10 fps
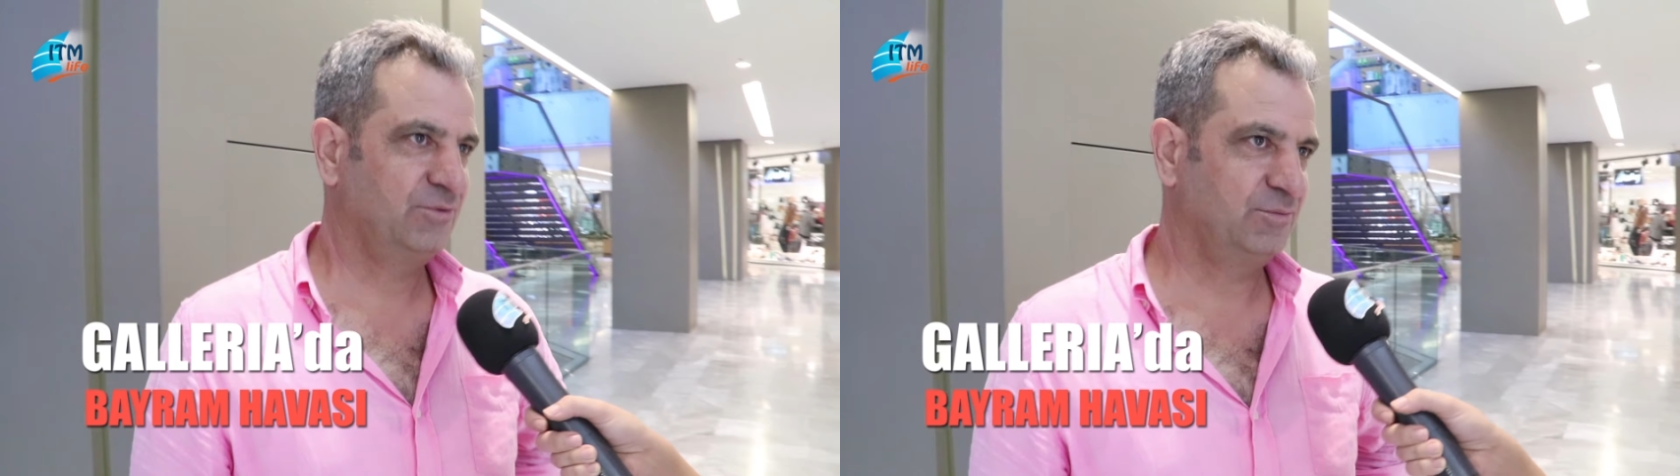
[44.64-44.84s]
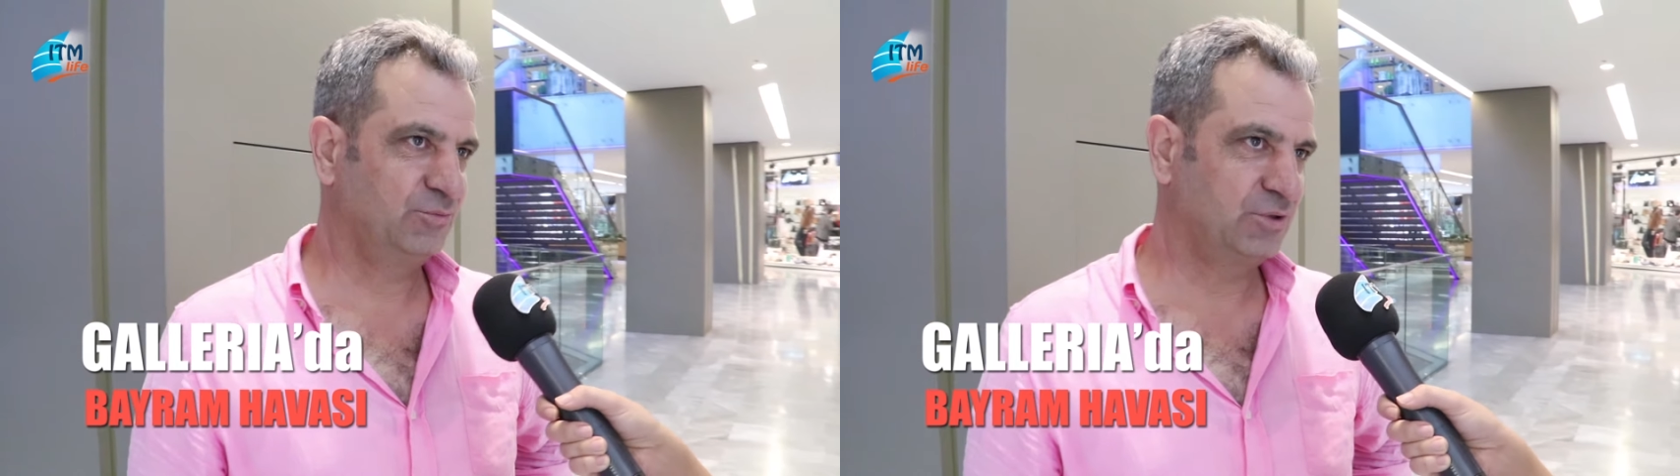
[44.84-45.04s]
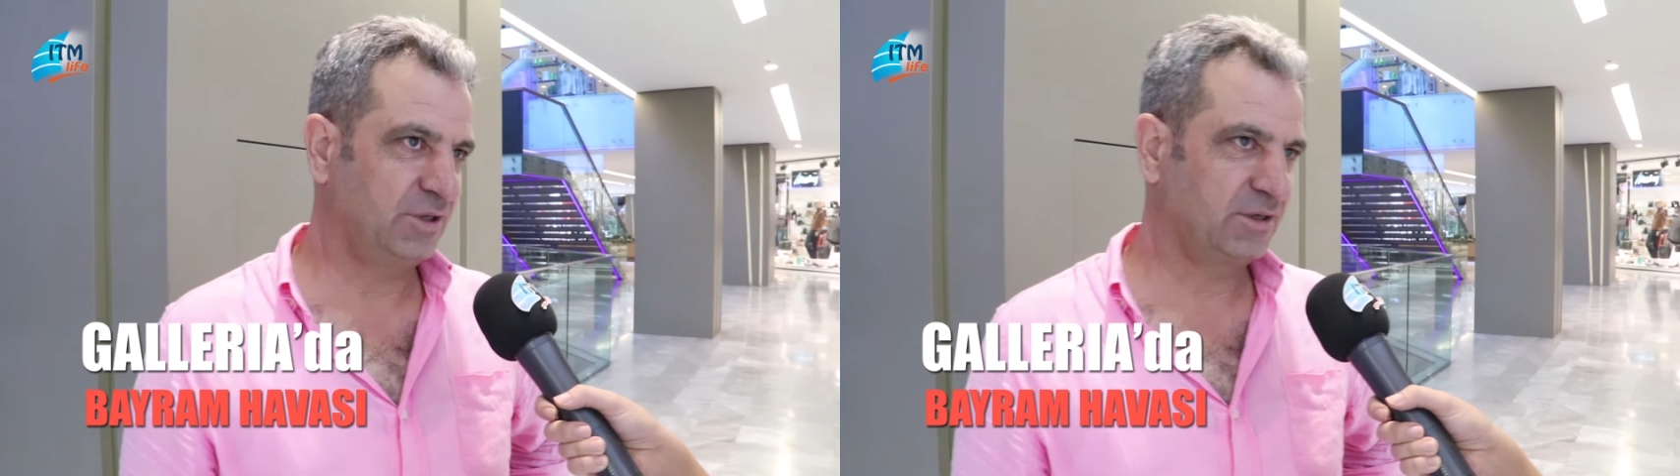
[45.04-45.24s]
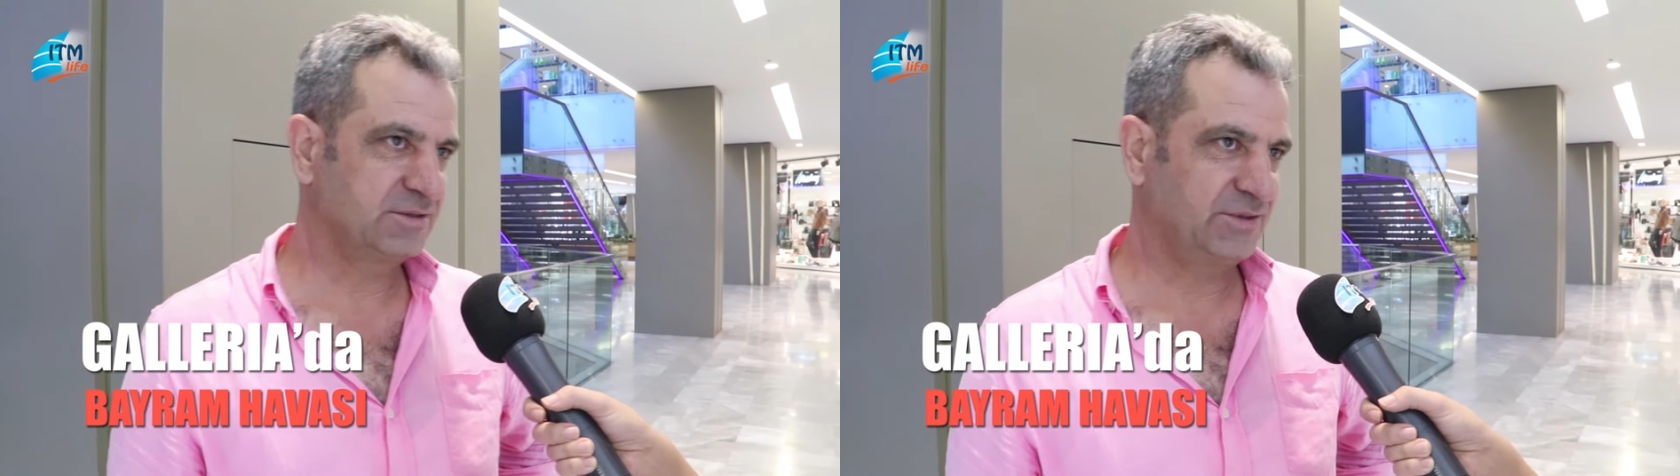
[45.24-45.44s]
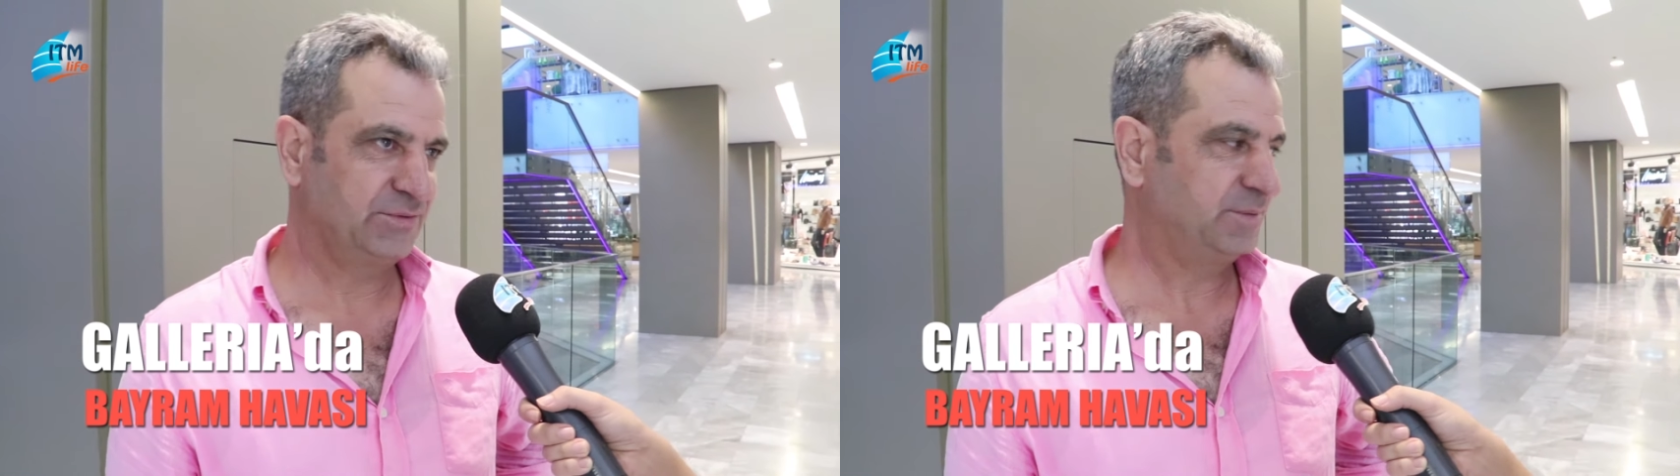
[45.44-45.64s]
mutlaka
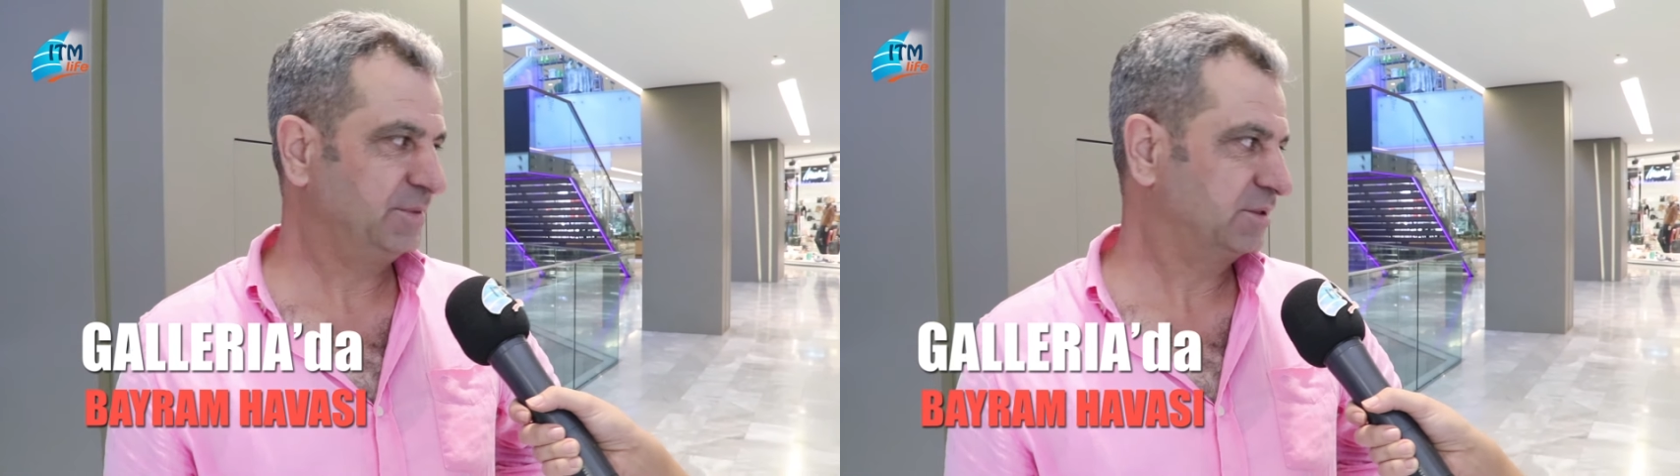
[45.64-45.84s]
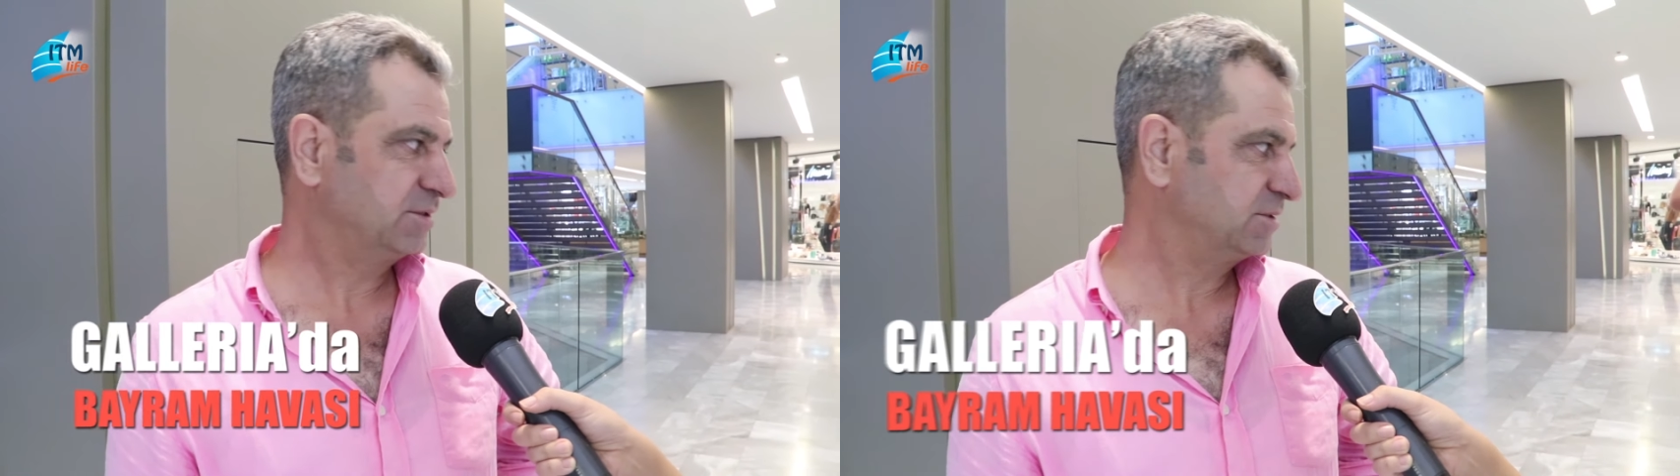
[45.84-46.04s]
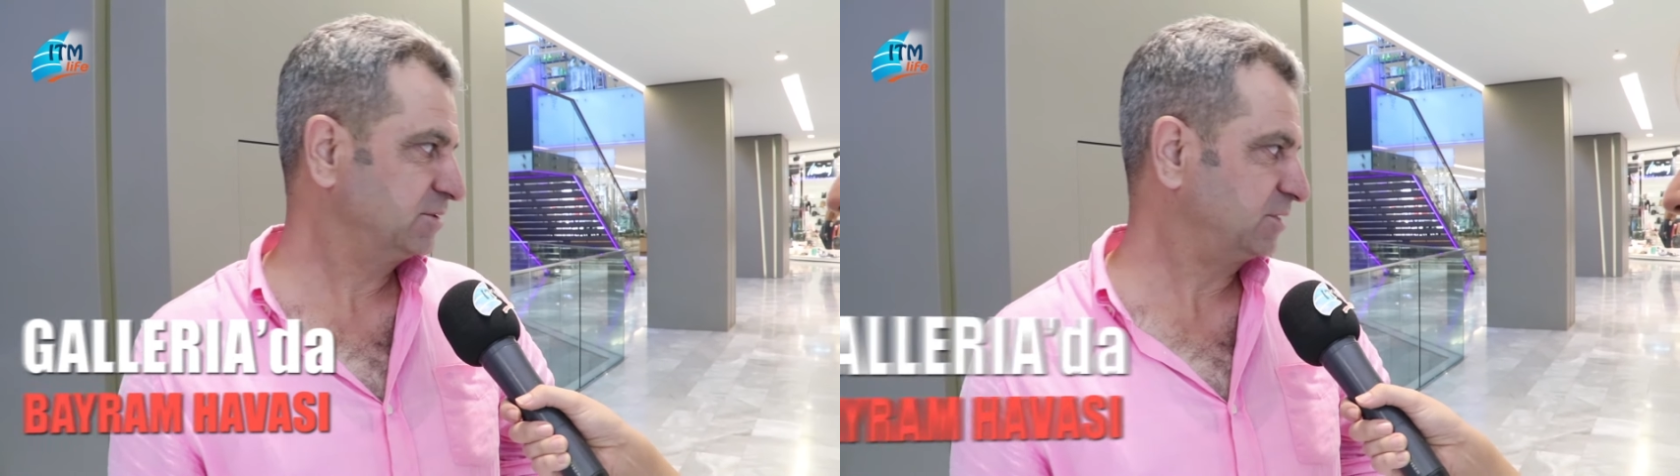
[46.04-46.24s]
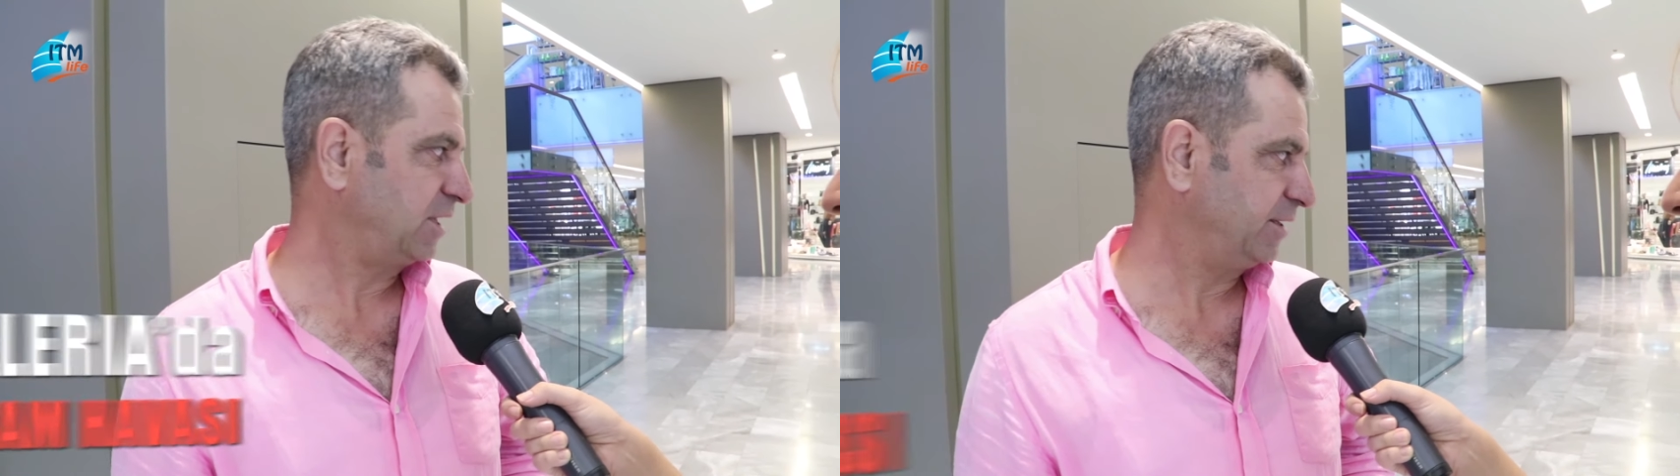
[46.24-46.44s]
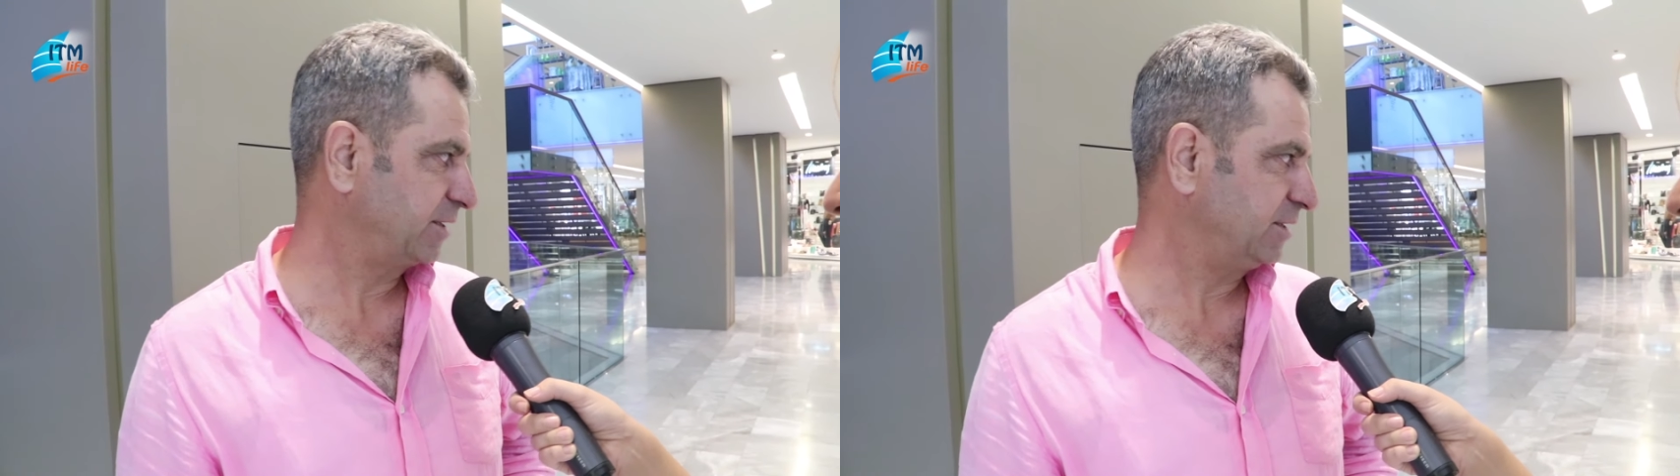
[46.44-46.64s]
sevindirmek için işte
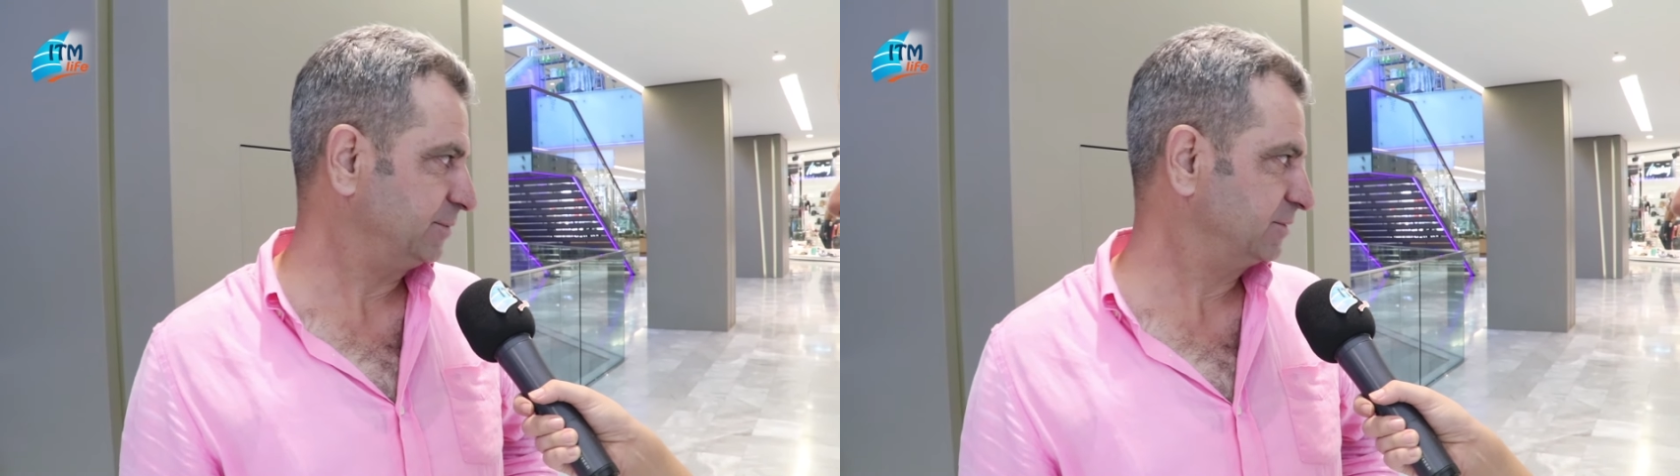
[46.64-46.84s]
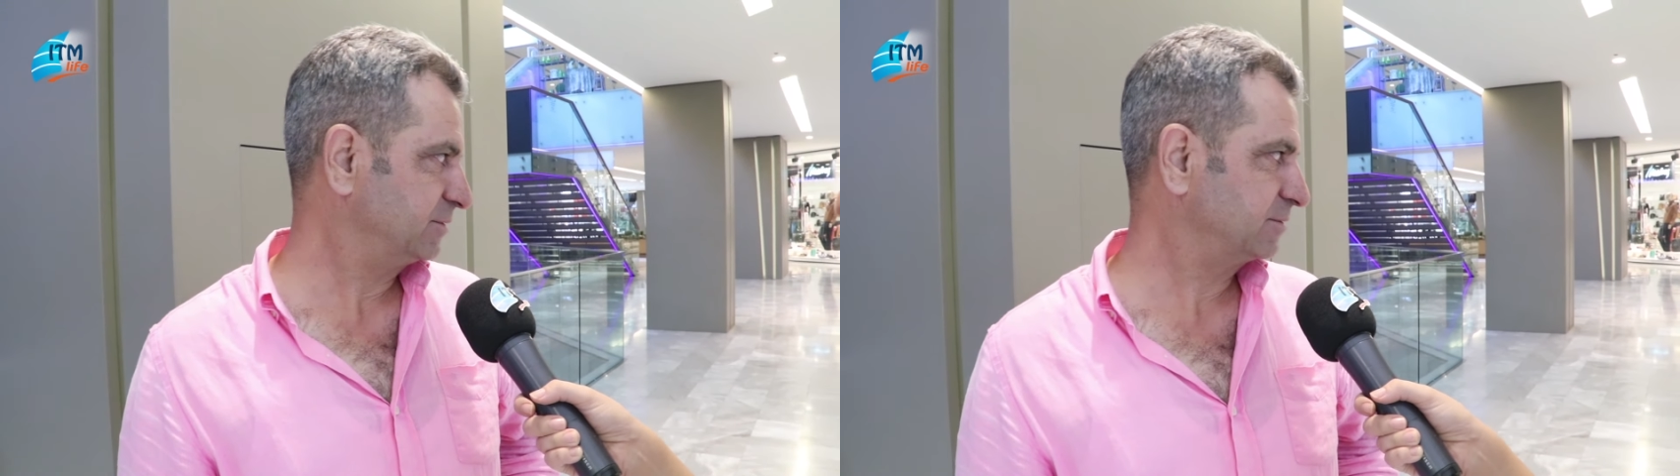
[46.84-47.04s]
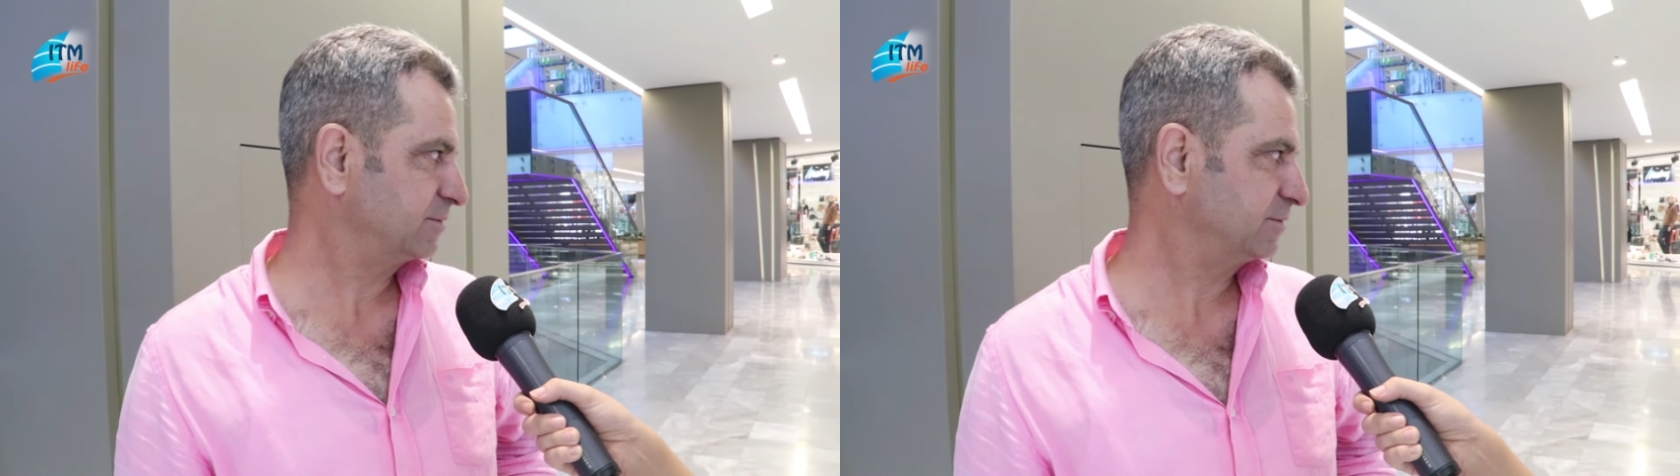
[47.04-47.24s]
ayakkabıdır,